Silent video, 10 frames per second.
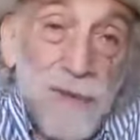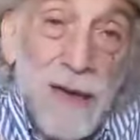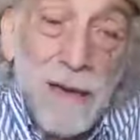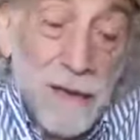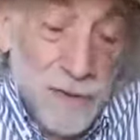
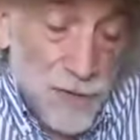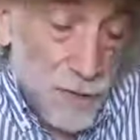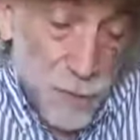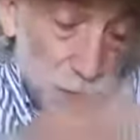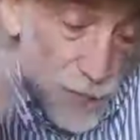vai
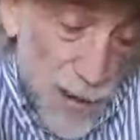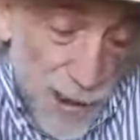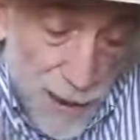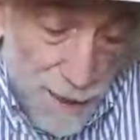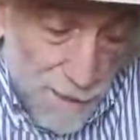
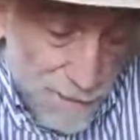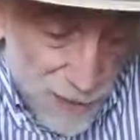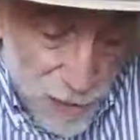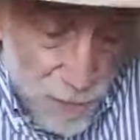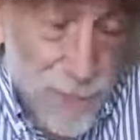estrebuchar,
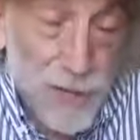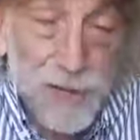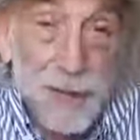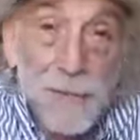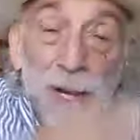vai subir as
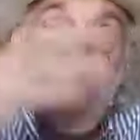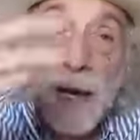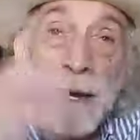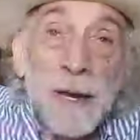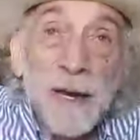
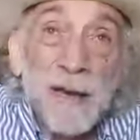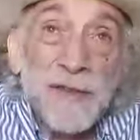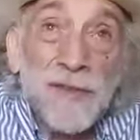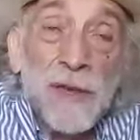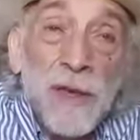
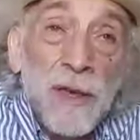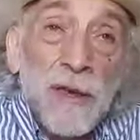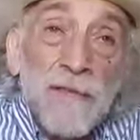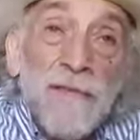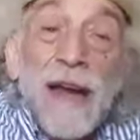tamancas,
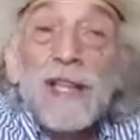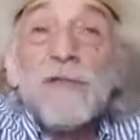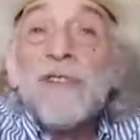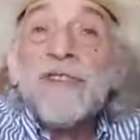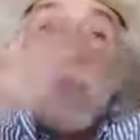vai
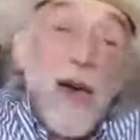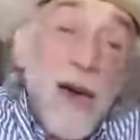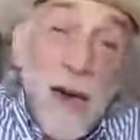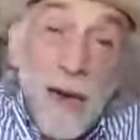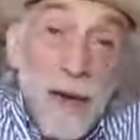
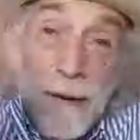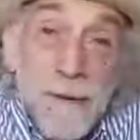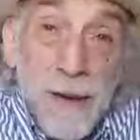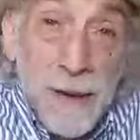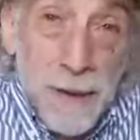
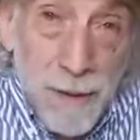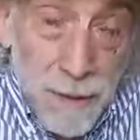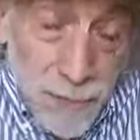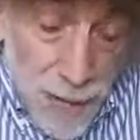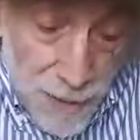twittar
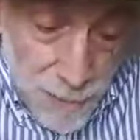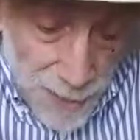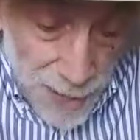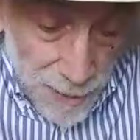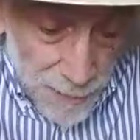
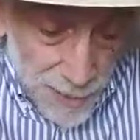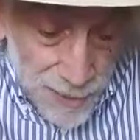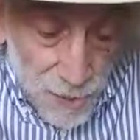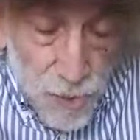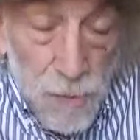para
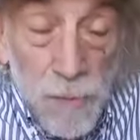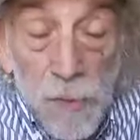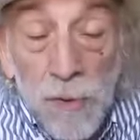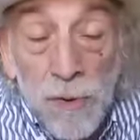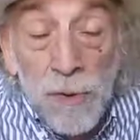Deus e o
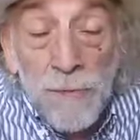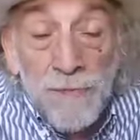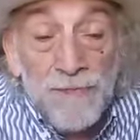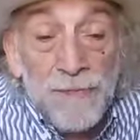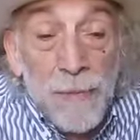mundo,
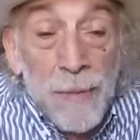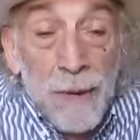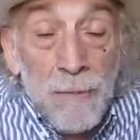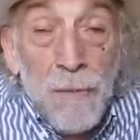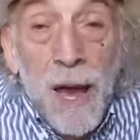
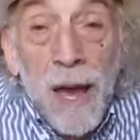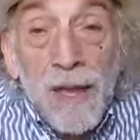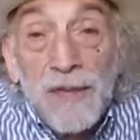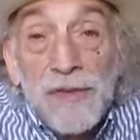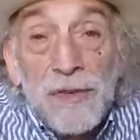
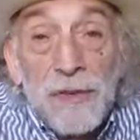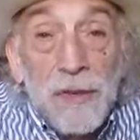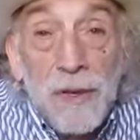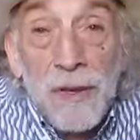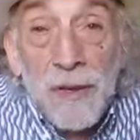mas
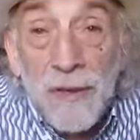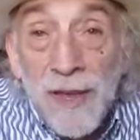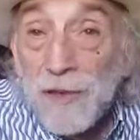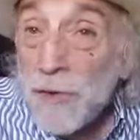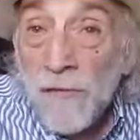
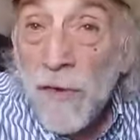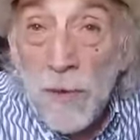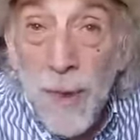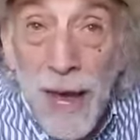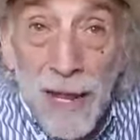tem que se
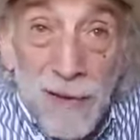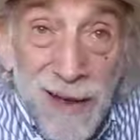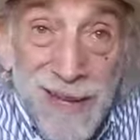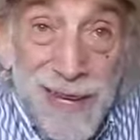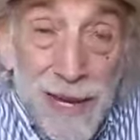conformar, não
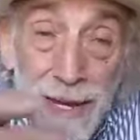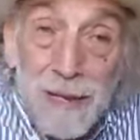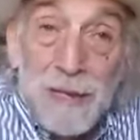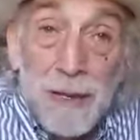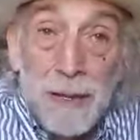
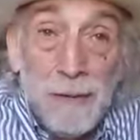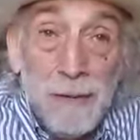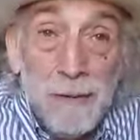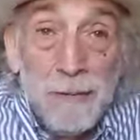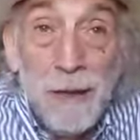adianta.
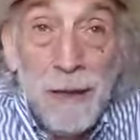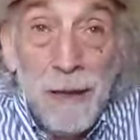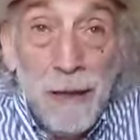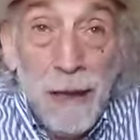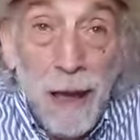Né?
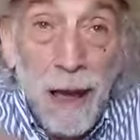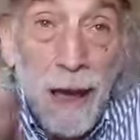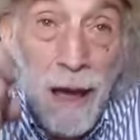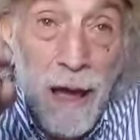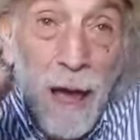
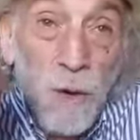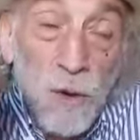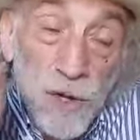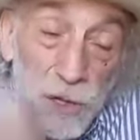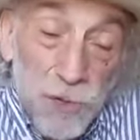A, a, a,
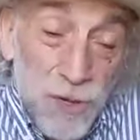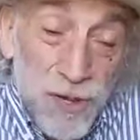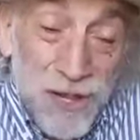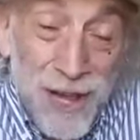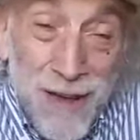
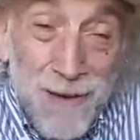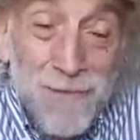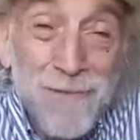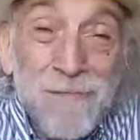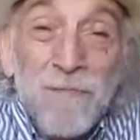
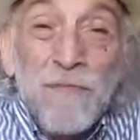Constituição